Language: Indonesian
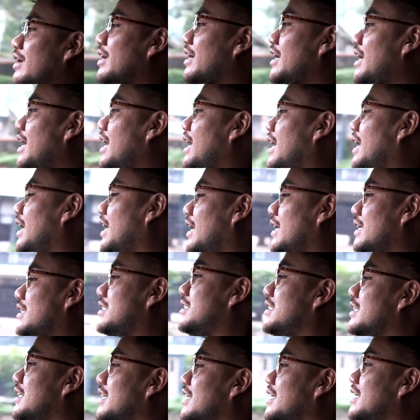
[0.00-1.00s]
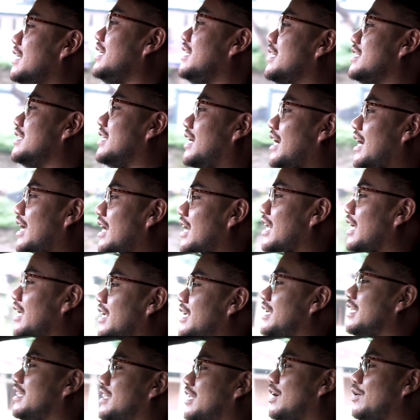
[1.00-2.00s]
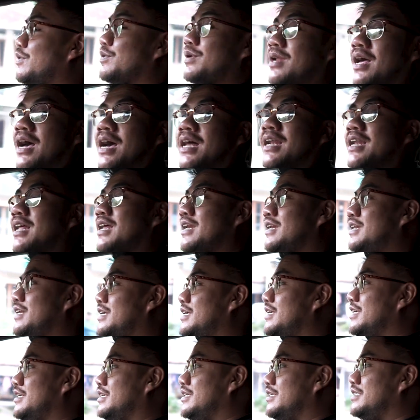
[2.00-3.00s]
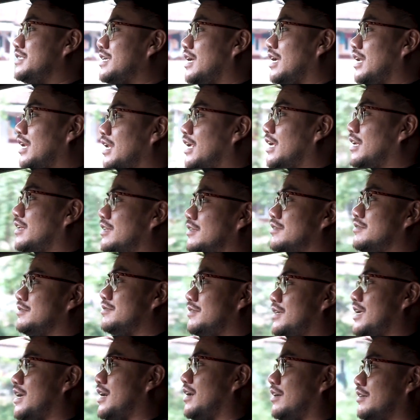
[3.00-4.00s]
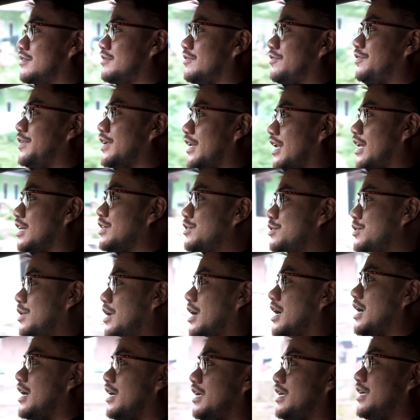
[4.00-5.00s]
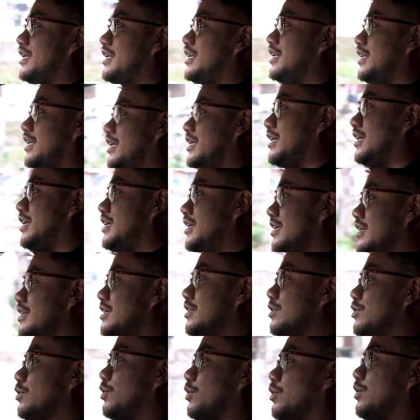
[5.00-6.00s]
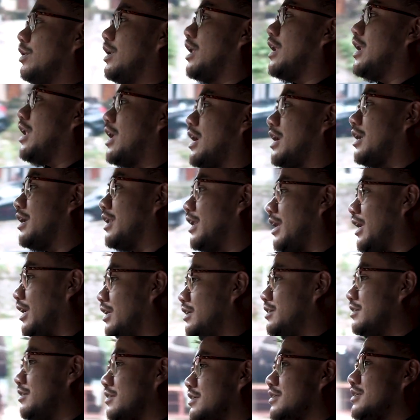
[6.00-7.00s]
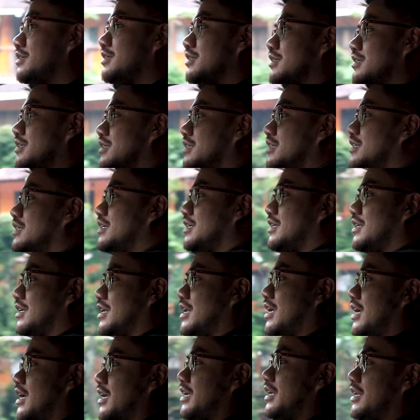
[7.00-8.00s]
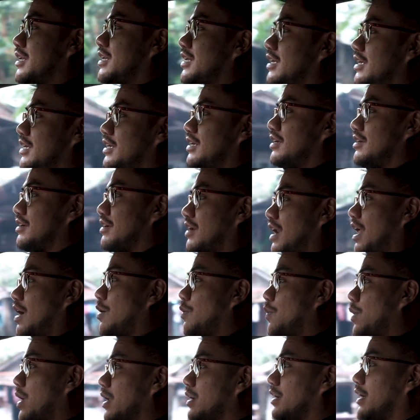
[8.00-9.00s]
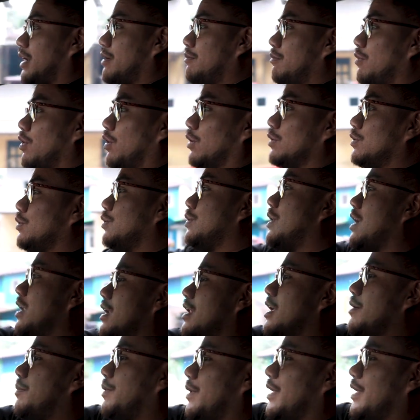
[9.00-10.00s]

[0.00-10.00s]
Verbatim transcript: Oke guys, sekarang kita udah ada di jalan yang viral juga ini turunan nagrek Nah ini rawan remblong tuh udah ada